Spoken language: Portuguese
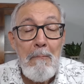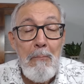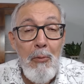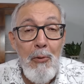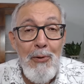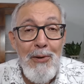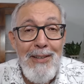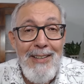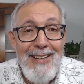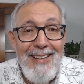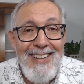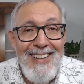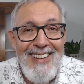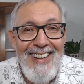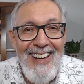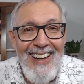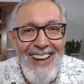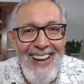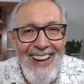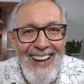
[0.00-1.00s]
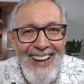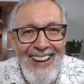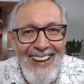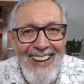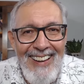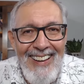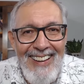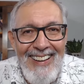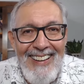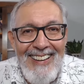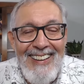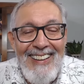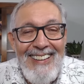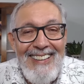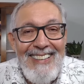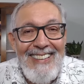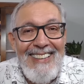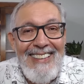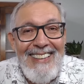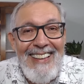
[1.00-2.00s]
Por que é que
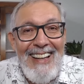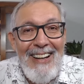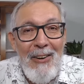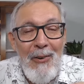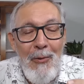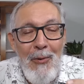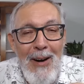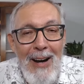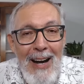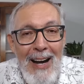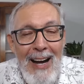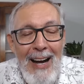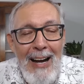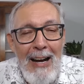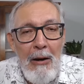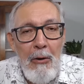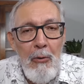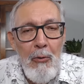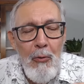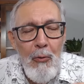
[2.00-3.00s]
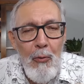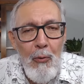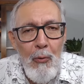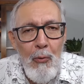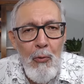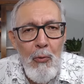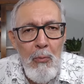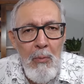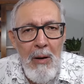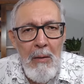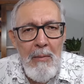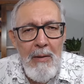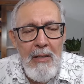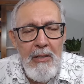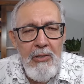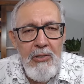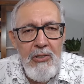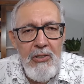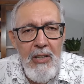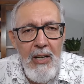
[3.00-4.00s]
não há uma
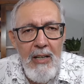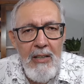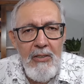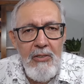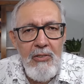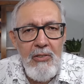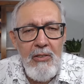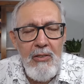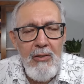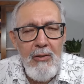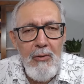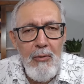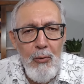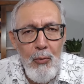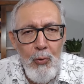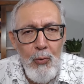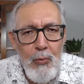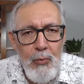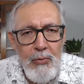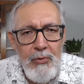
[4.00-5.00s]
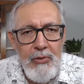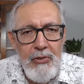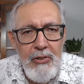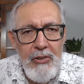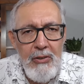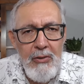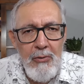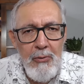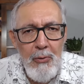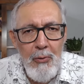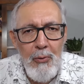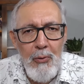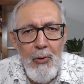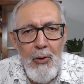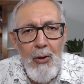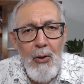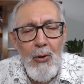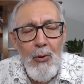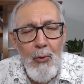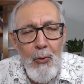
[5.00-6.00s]
manchete, um
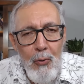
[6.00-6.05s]
título,